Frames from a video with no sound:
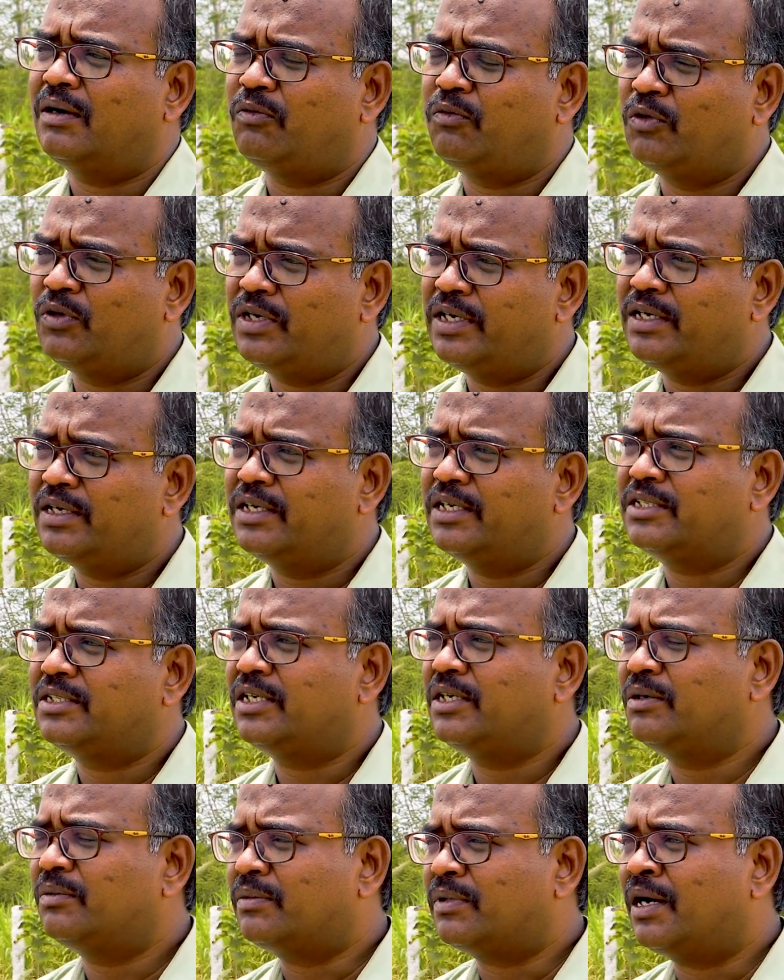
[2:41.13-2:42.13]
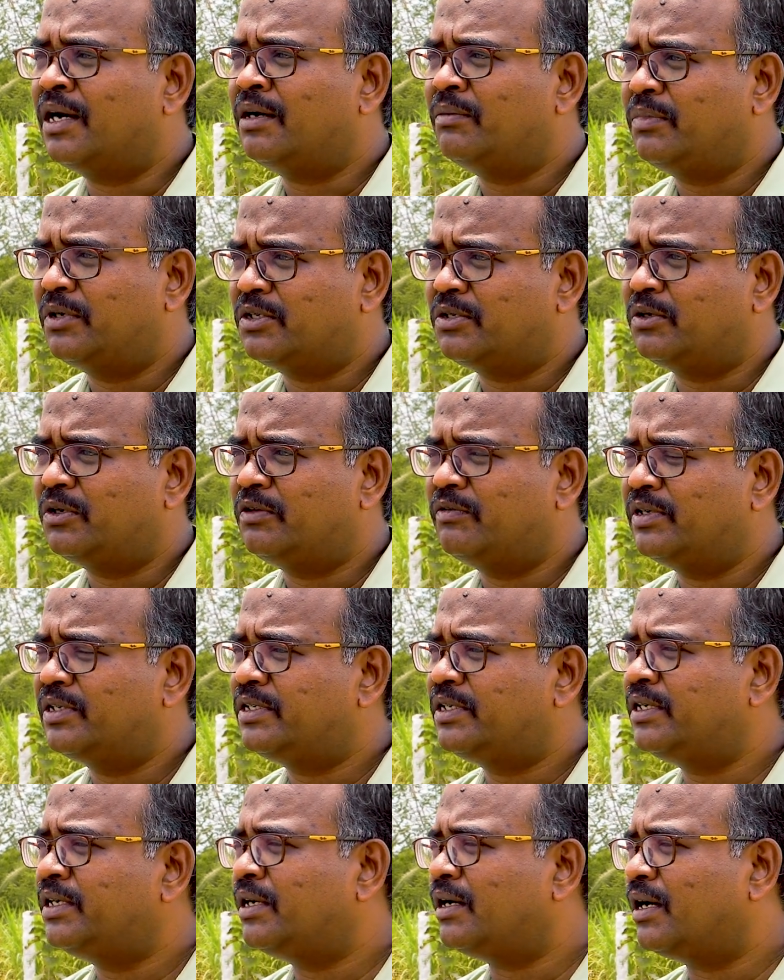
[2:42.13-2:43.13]
ஃபுட்டிங் டிசைனும் காலம் டிசைனும்
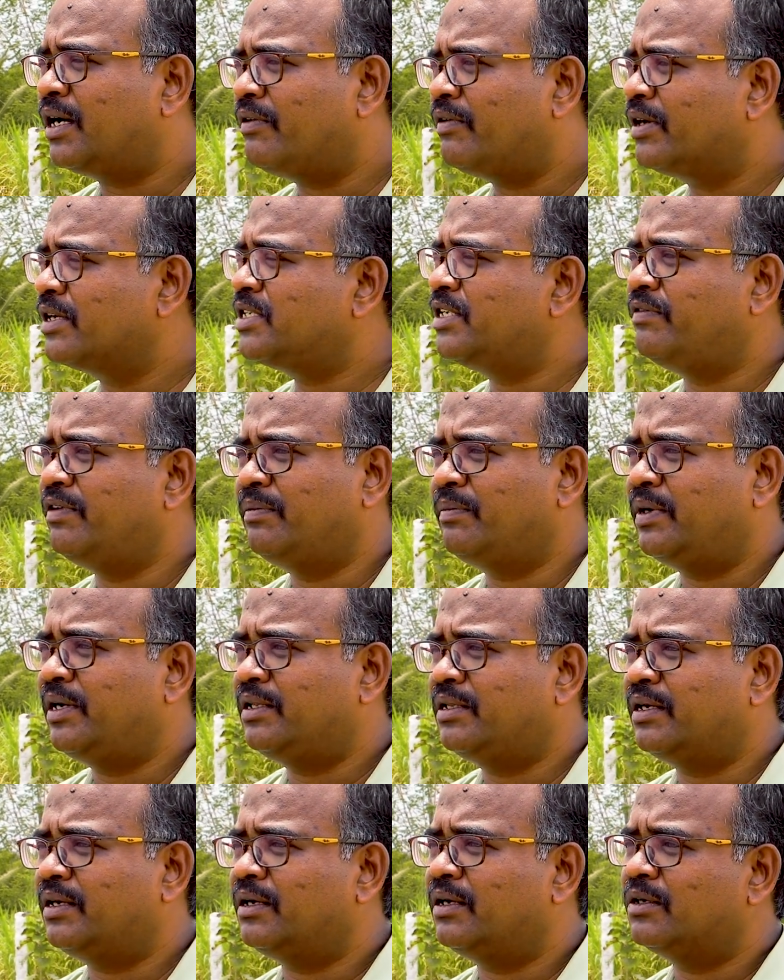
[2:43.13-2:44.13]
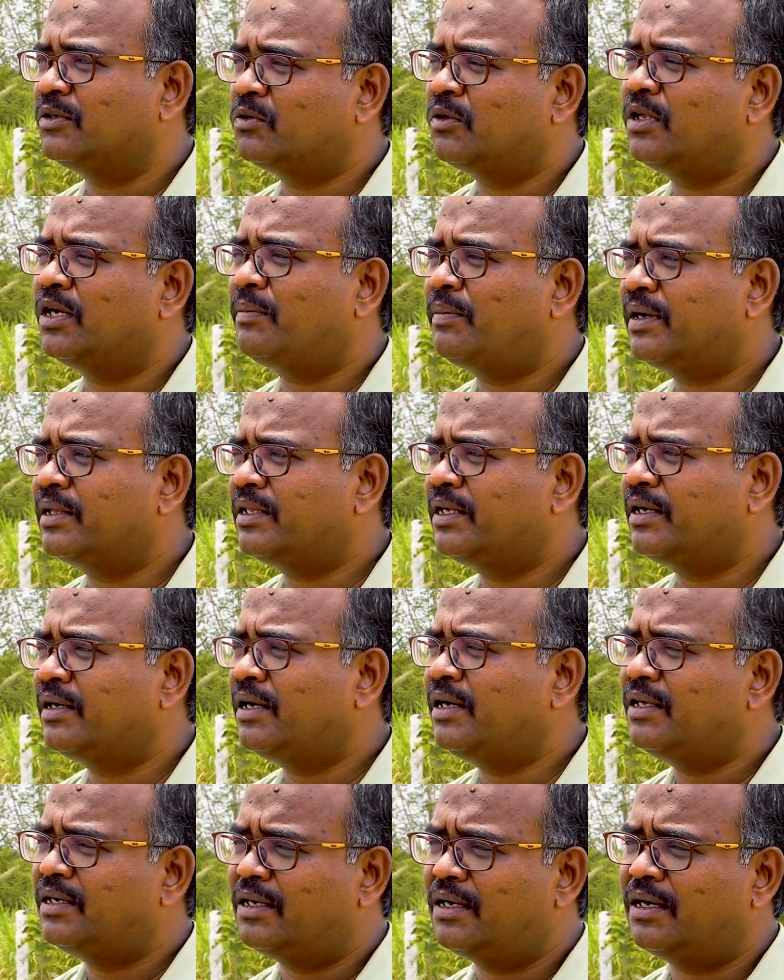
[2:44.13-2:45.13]
வச்சு அவங்க சிவில் பண்ணித்தரலாம் ஸோ இதில்
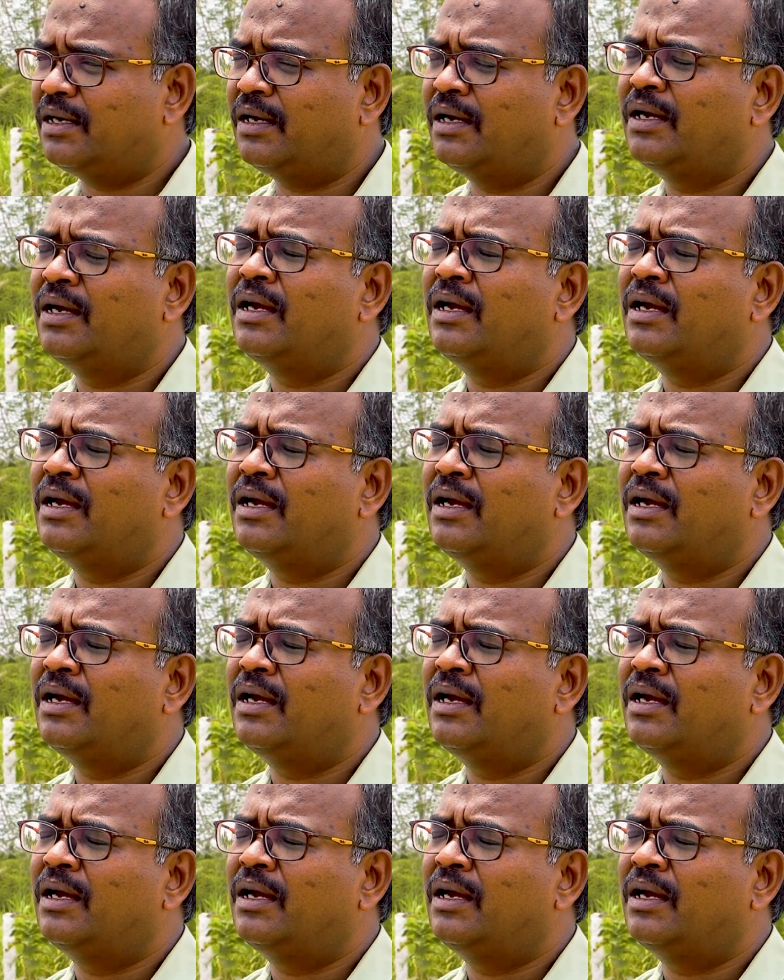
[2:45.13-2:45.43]
பார்த்தீங்கன்னா இதில்